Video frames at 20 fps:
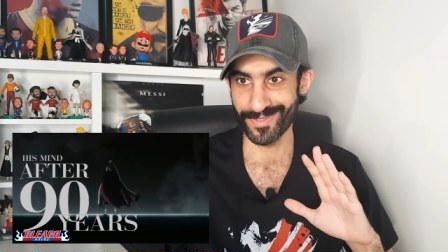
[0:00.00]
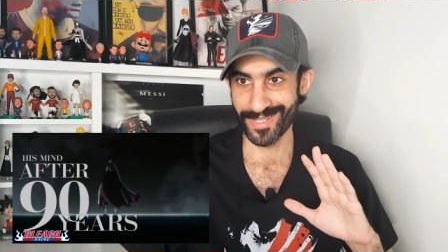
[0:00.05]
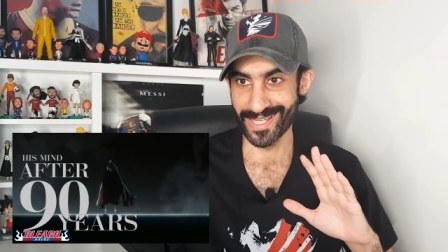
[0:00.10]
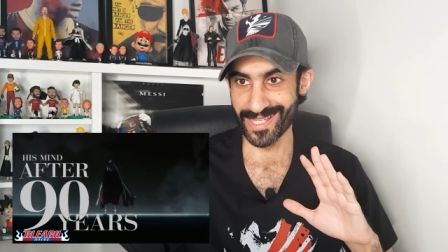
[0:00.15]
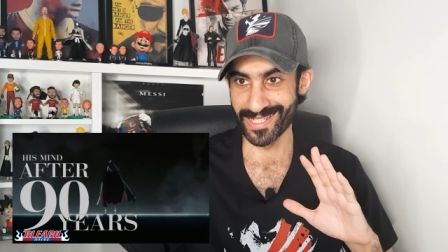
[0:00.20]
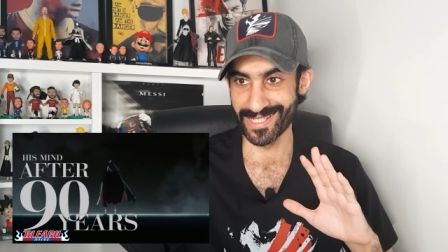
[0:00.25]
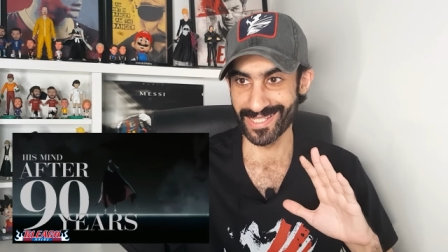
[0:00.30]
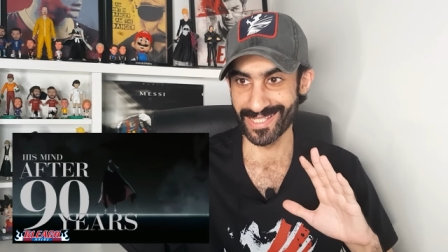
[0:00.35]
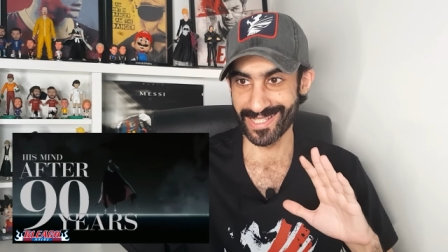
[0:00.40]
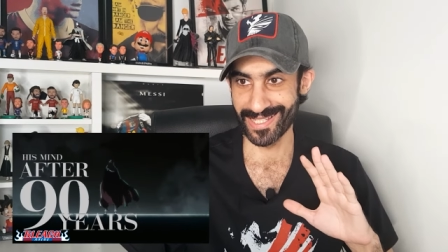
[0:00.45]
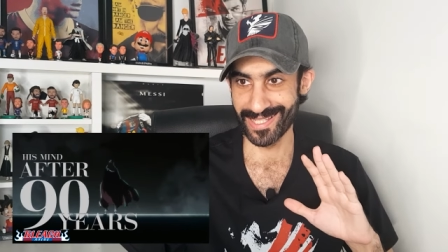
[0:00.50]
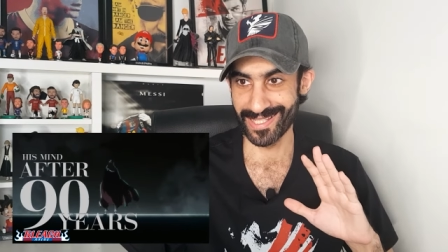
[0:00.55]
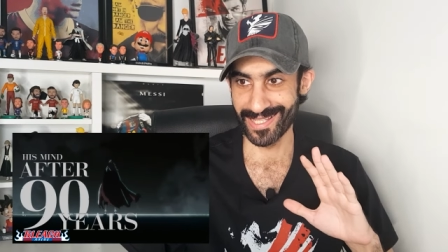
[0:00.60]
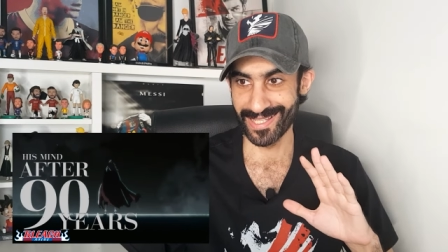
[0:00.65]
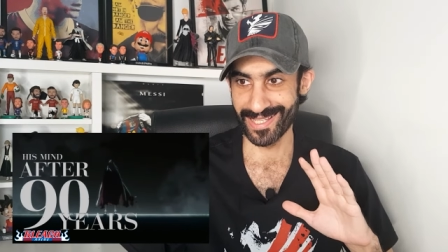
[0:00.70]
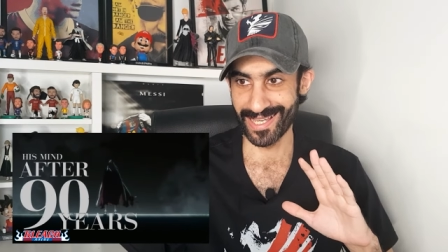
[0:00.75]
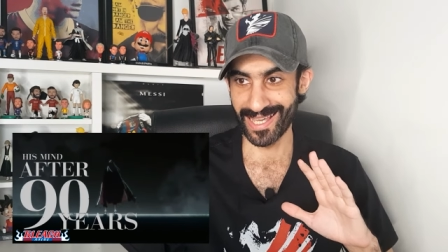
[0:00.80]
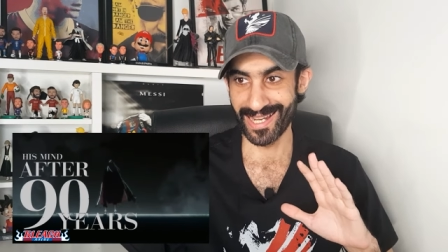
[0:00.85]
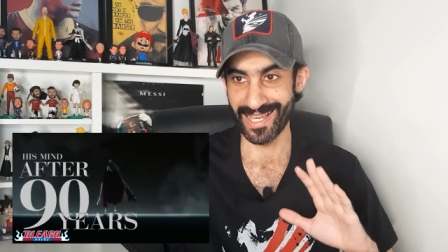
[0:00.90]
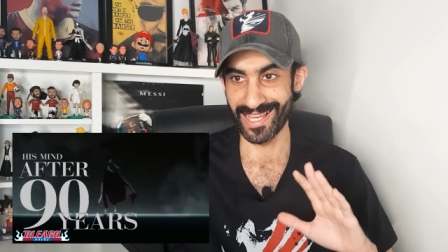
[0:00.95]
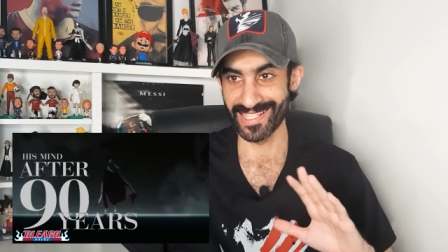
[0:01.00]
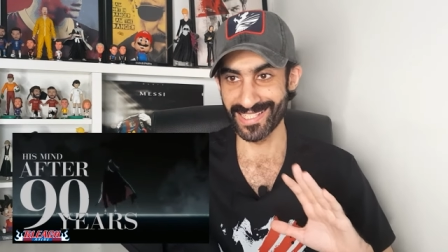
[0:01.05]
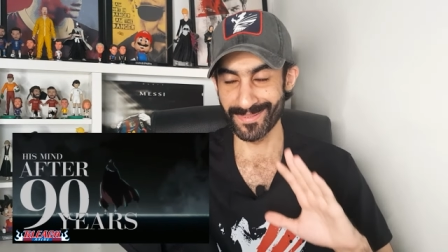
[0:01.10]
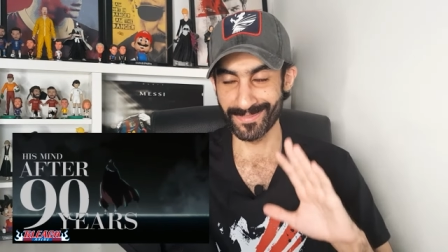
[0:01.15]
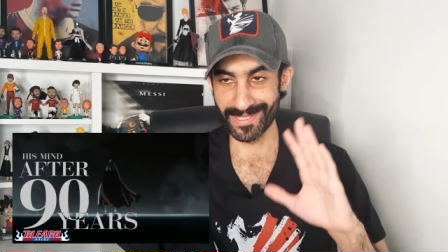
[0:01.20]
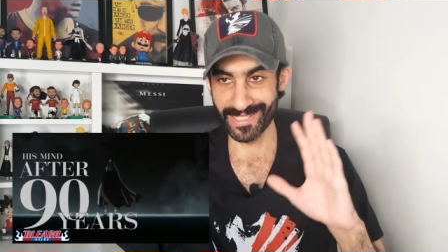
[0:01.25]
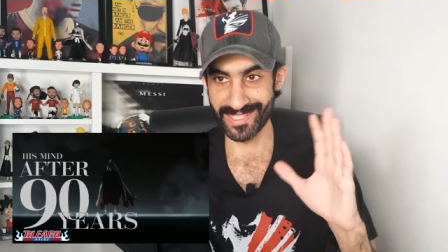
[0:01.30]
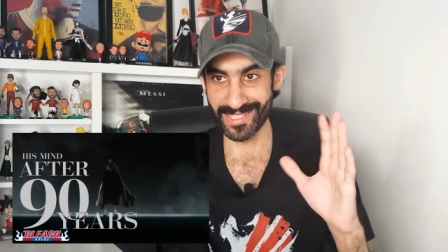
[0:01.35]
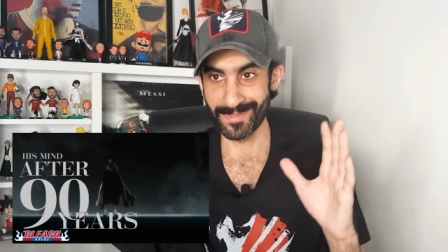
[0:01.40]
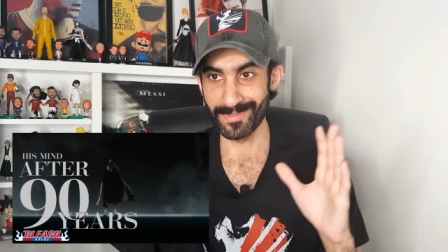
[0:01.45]
ان على حسب
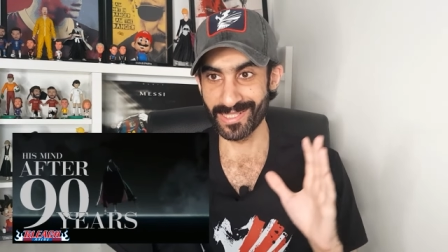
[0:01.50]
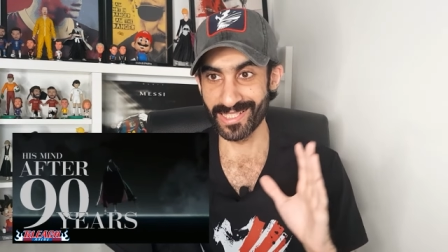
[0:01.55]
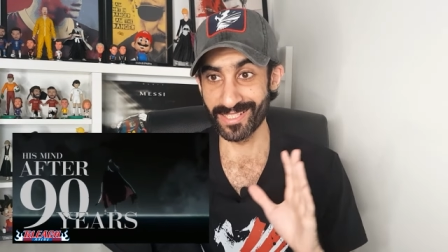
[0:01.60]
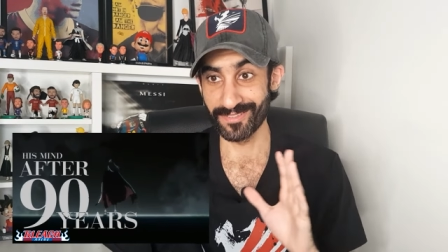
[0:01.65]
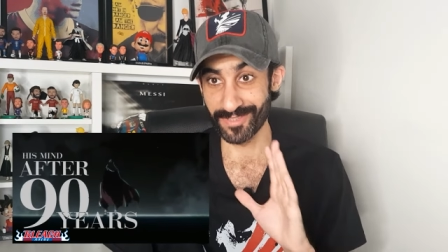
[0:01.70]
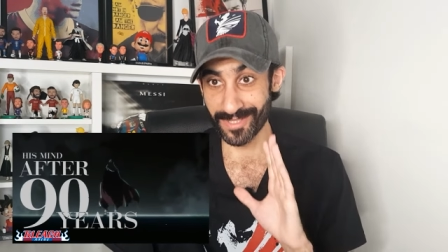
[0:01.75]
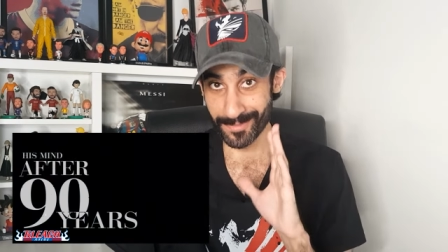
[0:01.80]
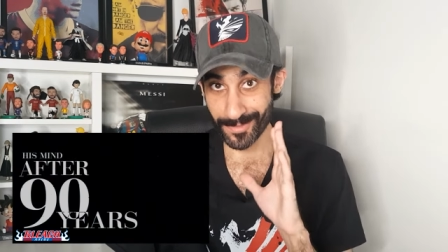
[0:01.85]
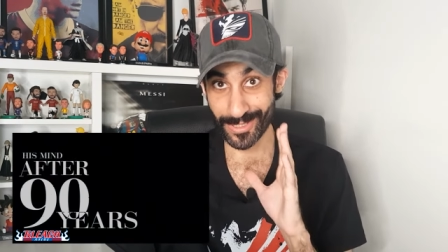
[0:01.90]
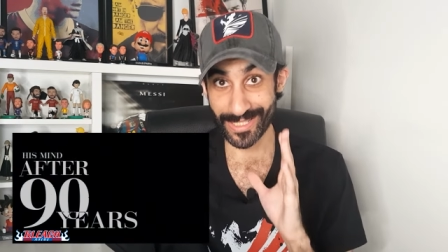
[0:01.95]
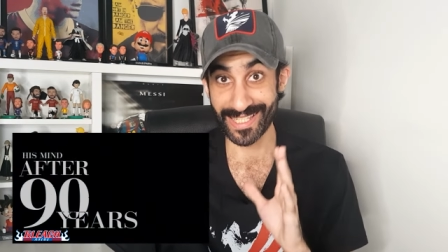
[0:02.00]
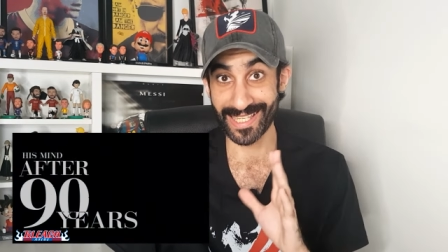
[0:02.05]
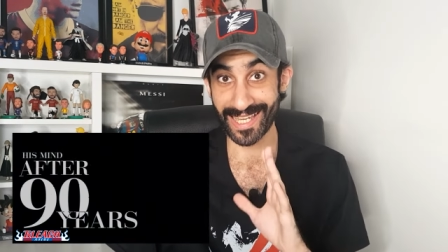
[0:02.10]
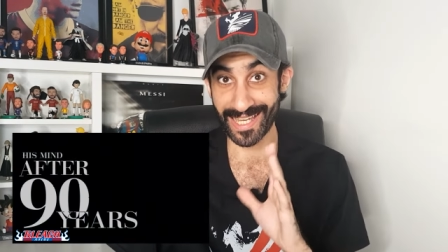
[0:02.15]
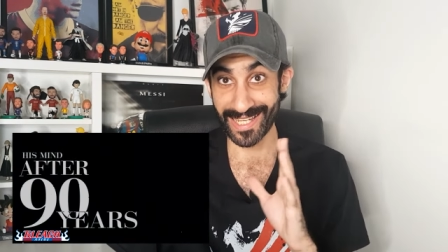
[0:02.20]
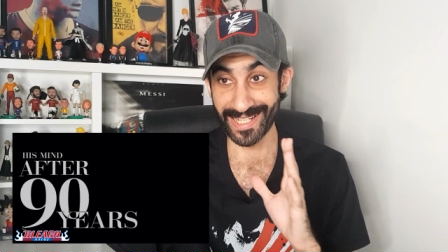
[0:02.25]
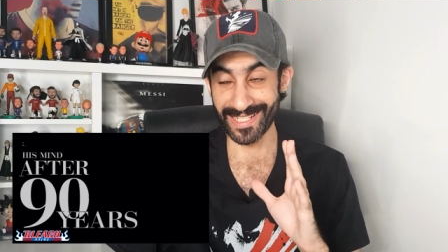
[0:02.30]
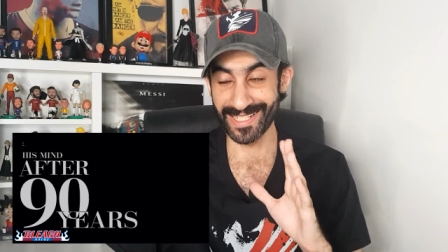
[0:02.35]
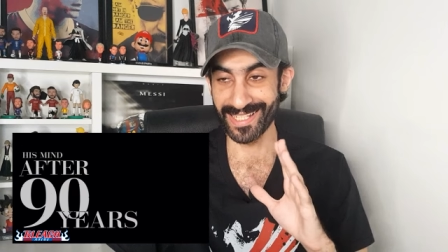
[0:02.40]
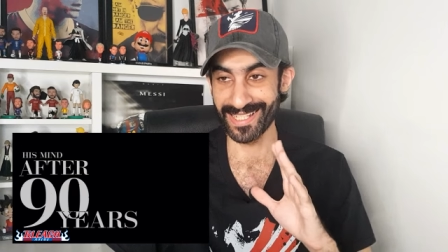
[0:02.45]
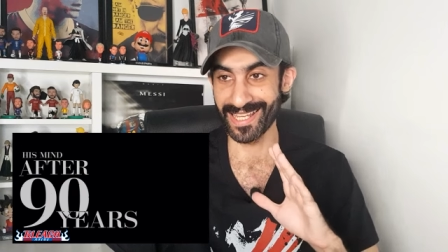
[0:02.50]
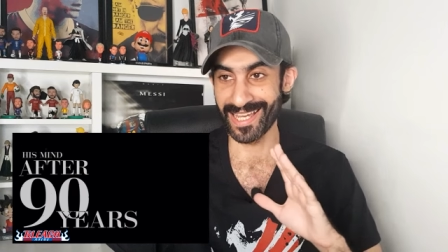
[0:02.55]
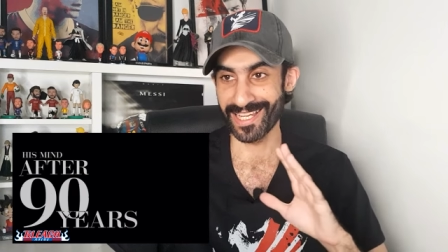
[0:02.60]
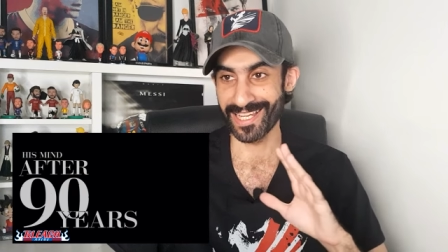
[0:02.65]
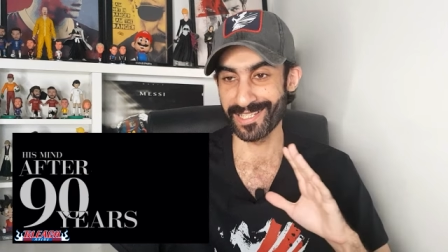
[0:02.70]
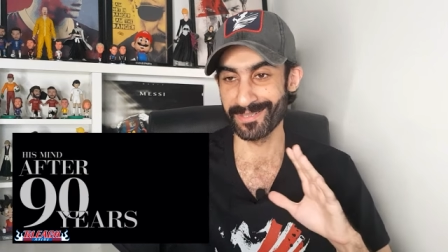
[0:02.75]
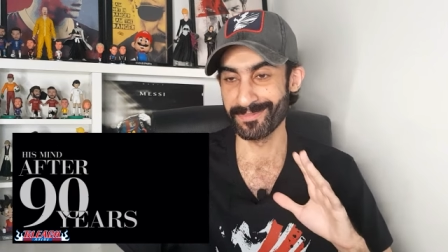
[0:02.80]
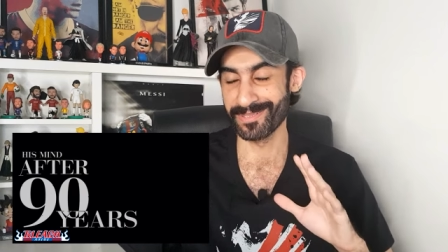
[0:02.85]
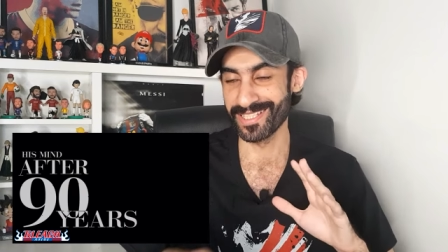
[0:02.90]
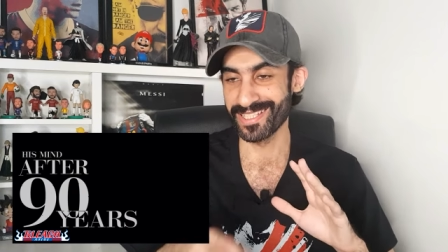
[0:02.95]
تسريبتنا في موسيقى جديدة حق
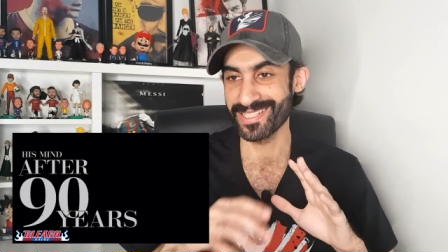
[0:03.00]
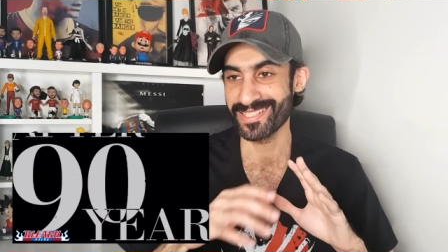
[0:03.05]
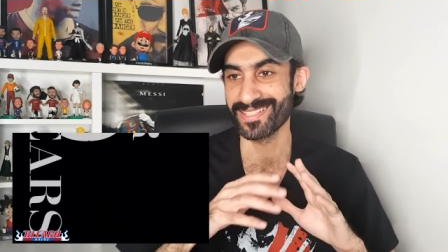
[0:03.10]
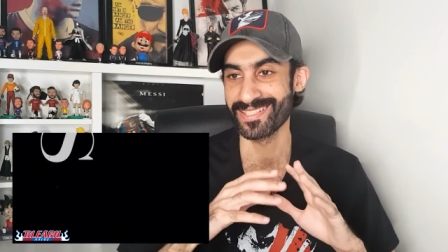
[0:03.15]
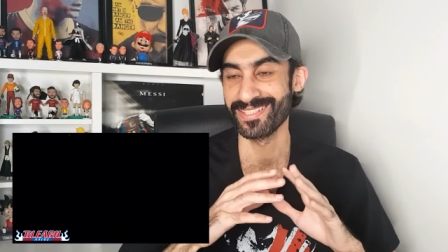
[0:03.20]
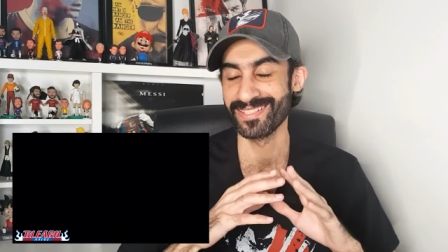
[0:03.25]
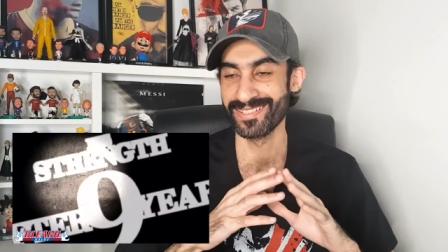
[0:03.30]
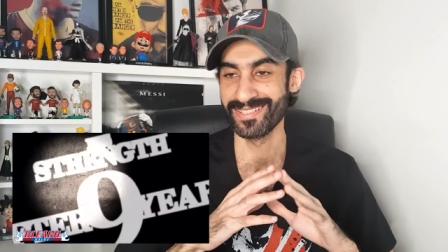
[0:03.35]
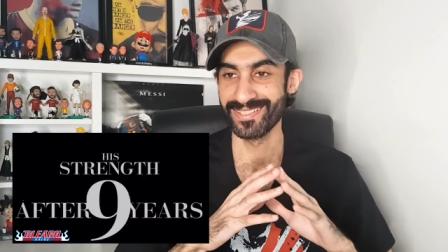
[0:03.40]
بليتش